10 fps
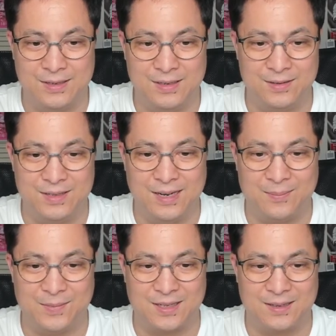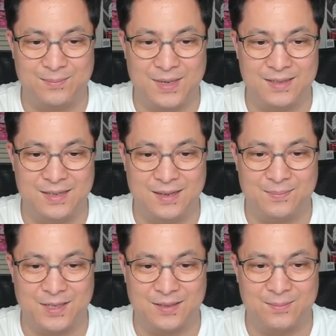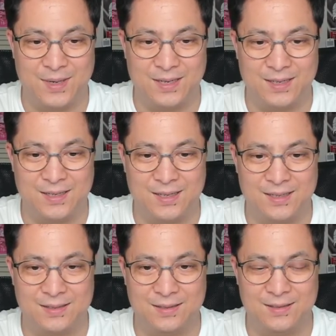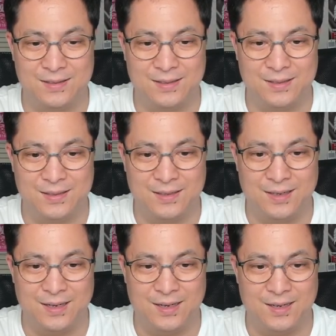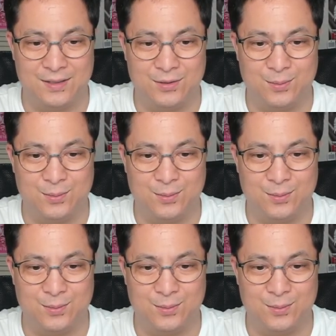เดี๋ยวสลับตัดกันไปสลับตัดกันมาก็ได้สม